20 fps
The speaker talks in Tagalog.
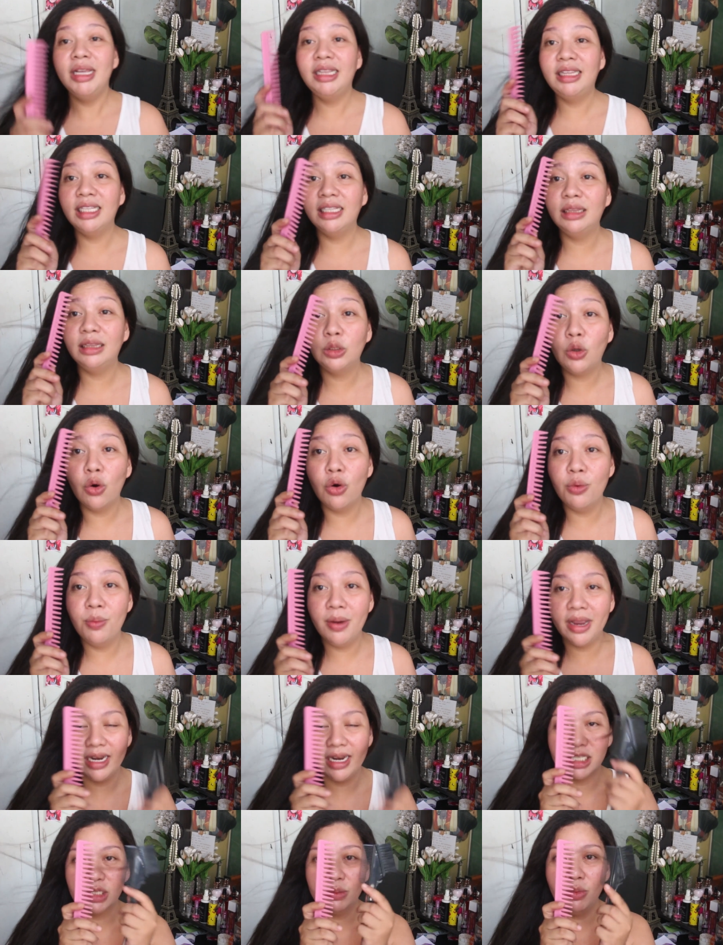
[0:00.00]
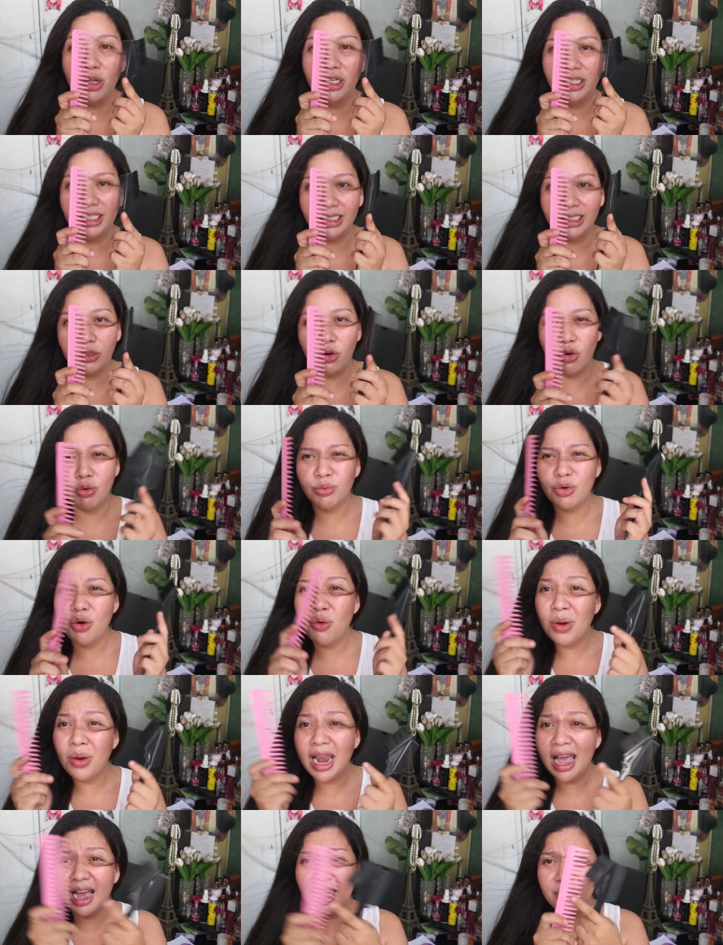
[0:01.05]
Big teeth comb and a small teeth comb. Kung
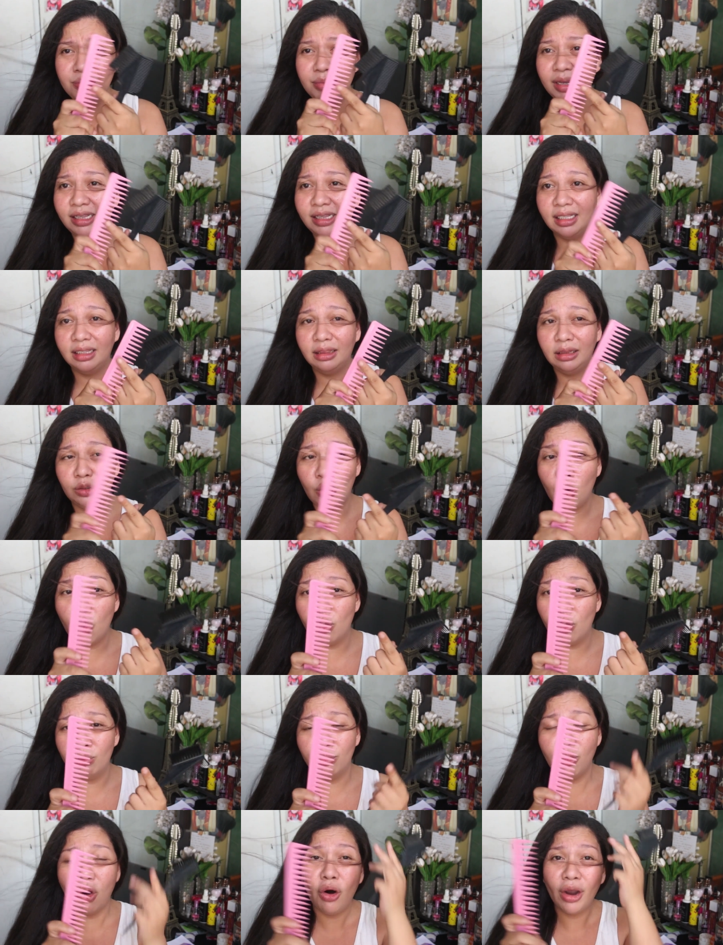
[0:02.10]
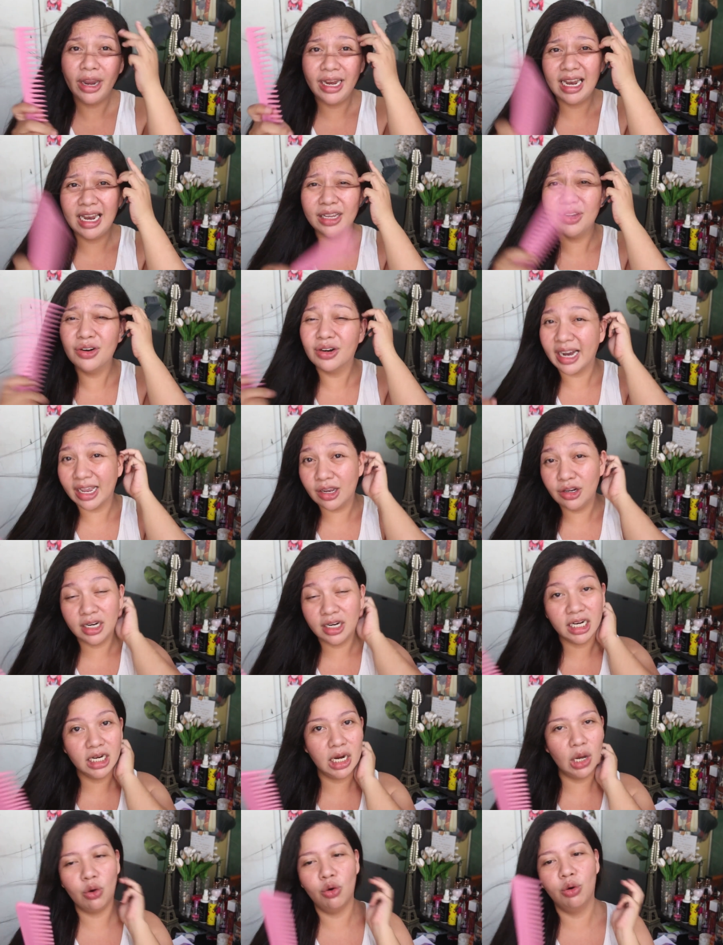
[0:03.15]
wala kayong big teeth comb, okay lang yung
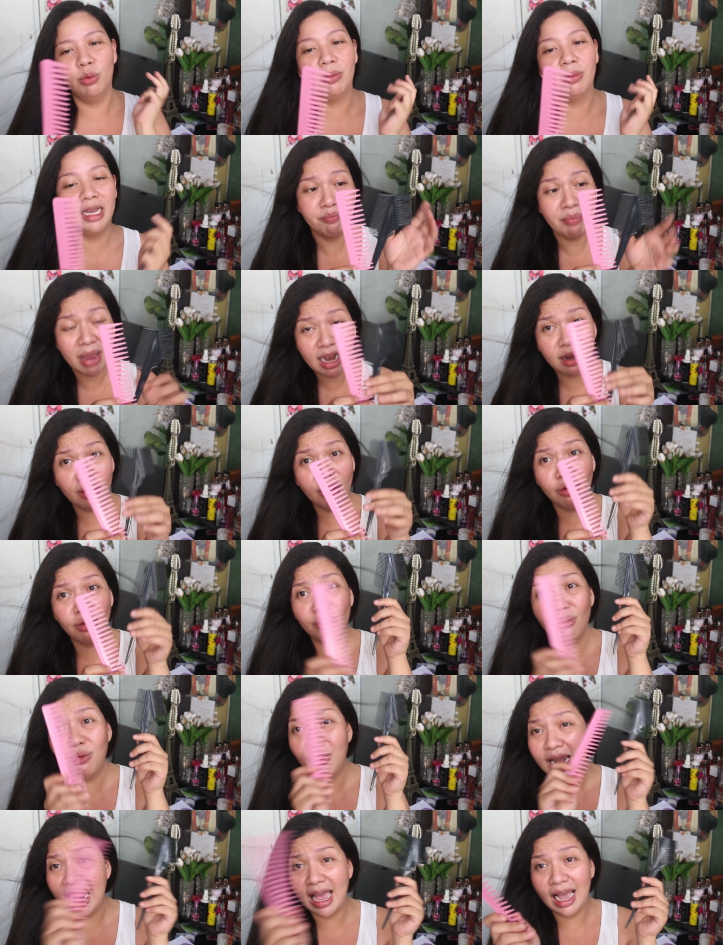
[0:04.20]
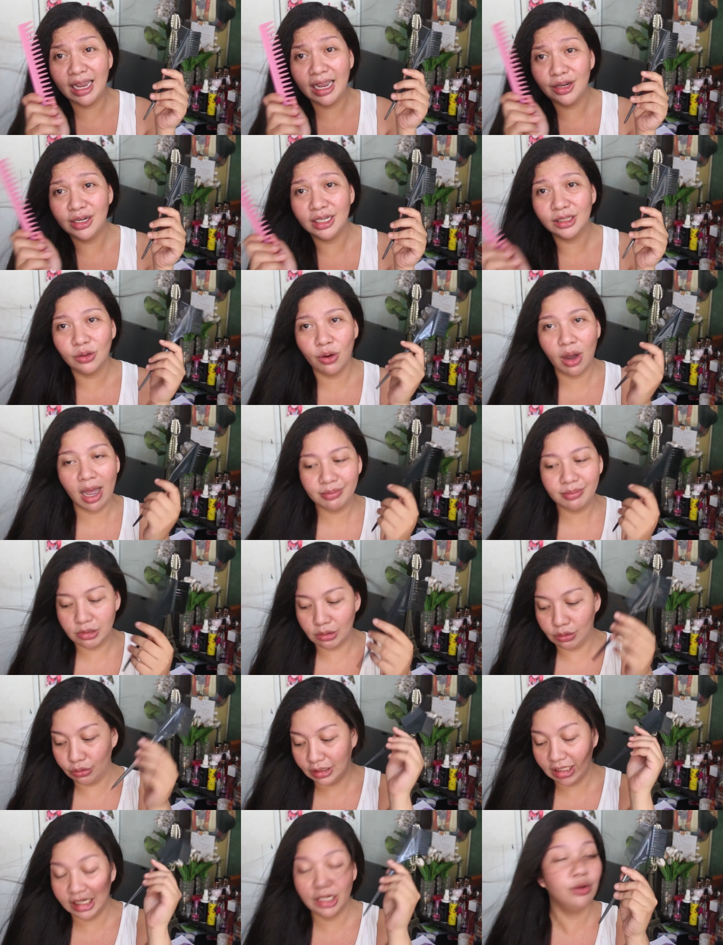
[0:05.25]
regular na comb. Pero, kung wala kayo nito,
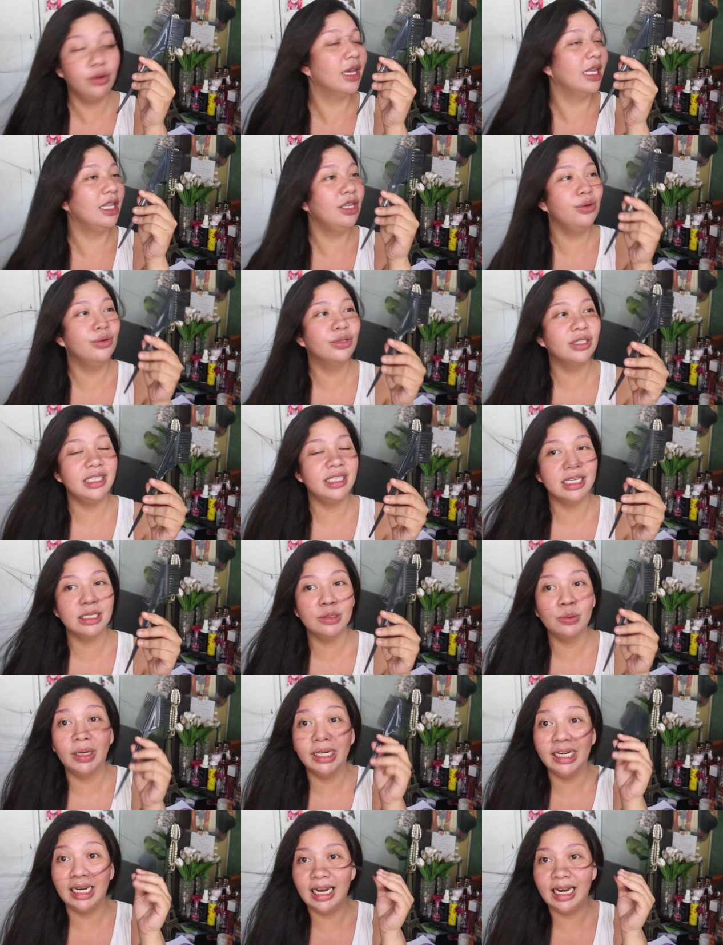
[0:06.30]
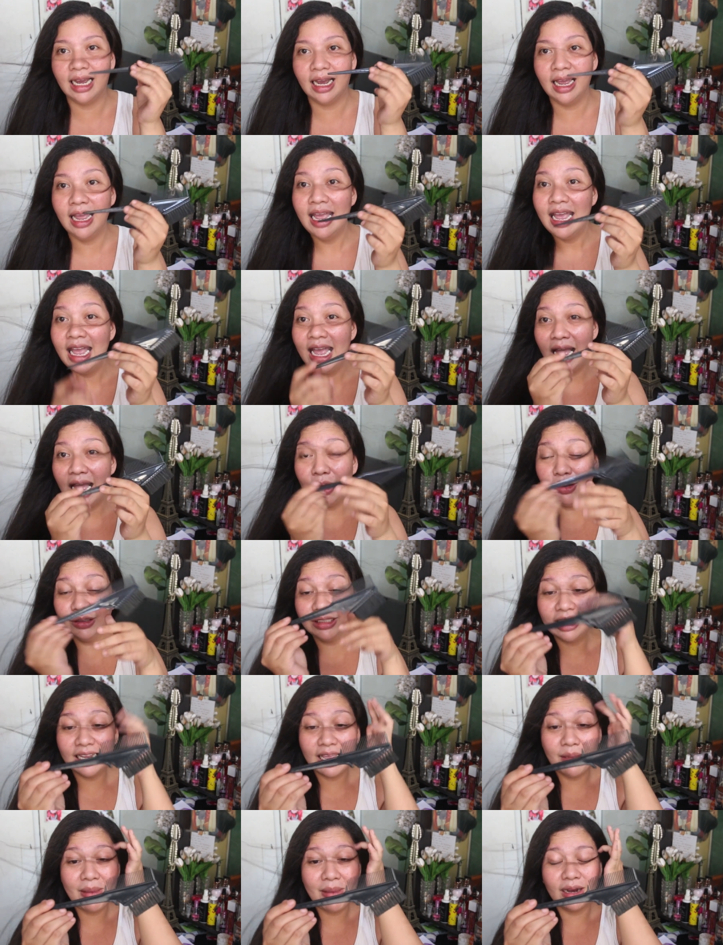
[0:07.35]
absolutely you can use this one na lang. Ako
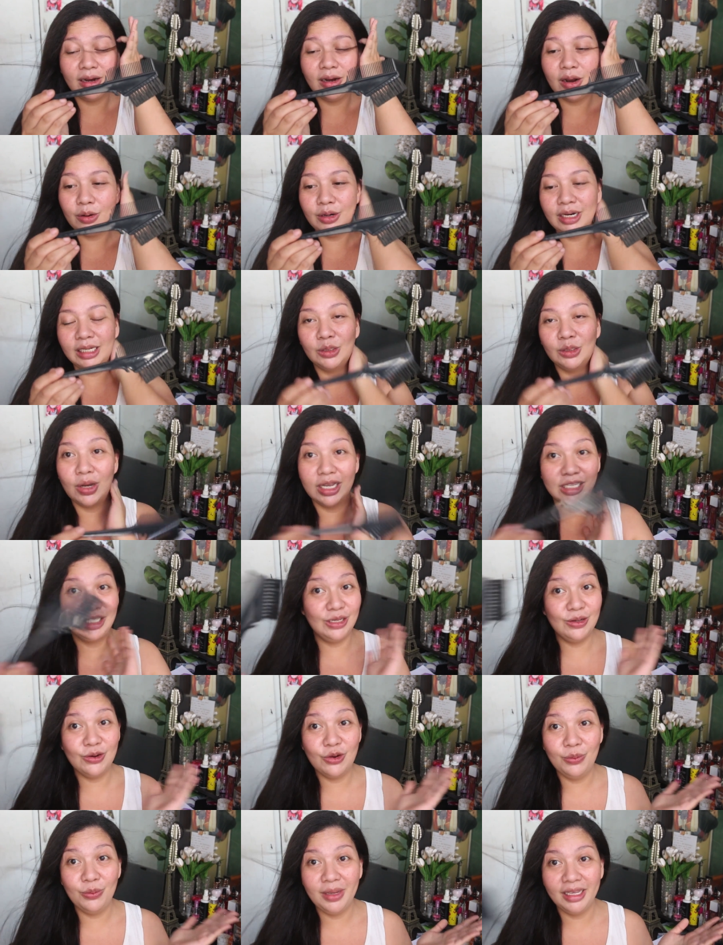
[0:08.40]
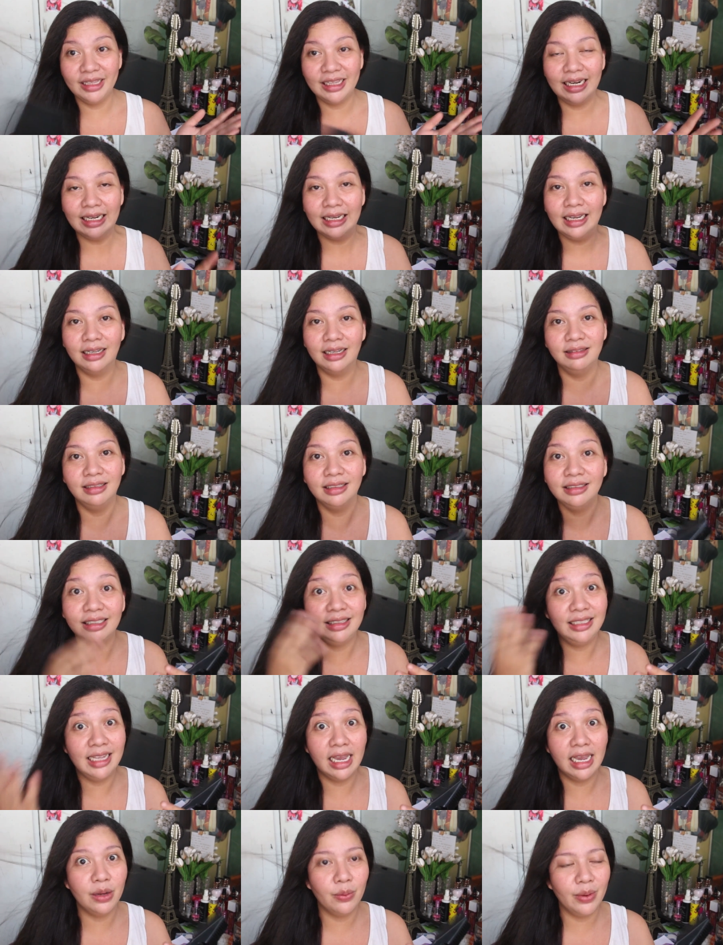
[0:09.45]
talaga meron ako nito. As you know me, talagang
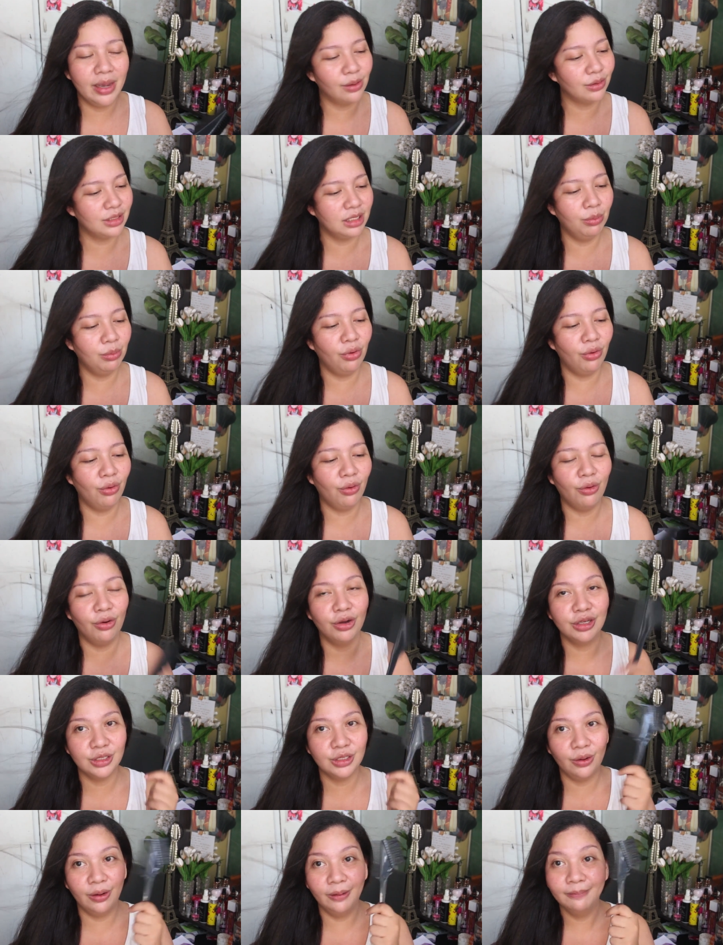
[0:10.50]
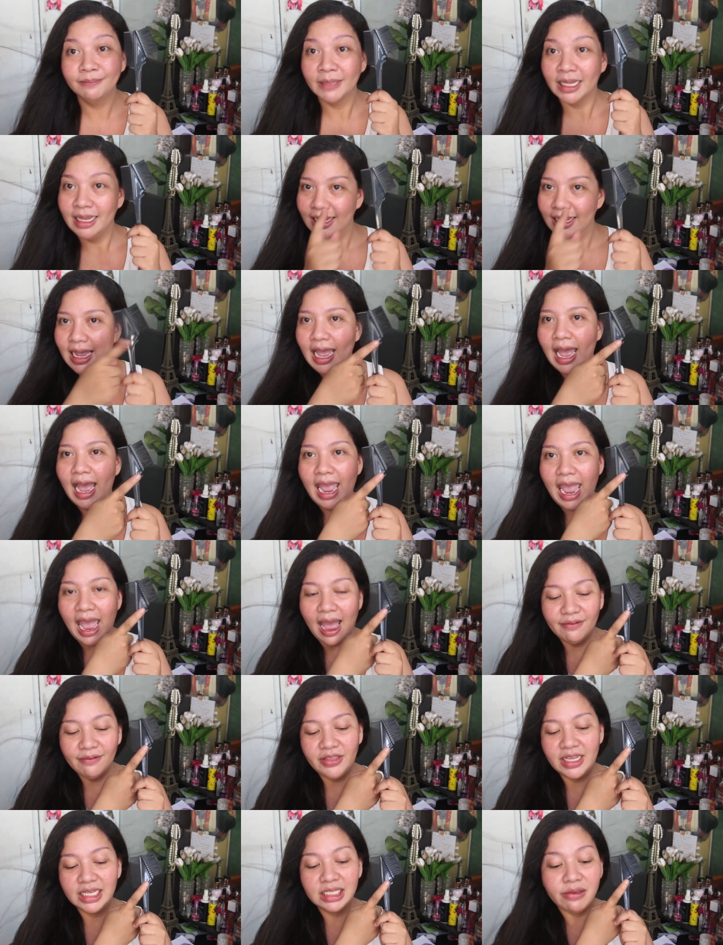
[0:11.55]
nagdi-DIY ako sa buho ko. So, I
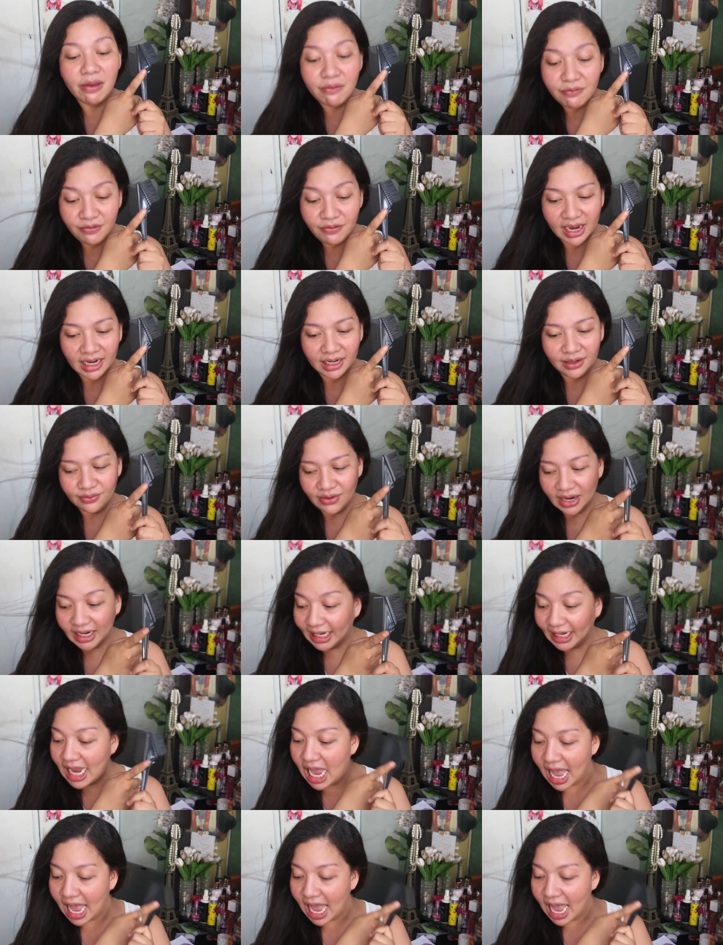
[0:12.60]
have this very, very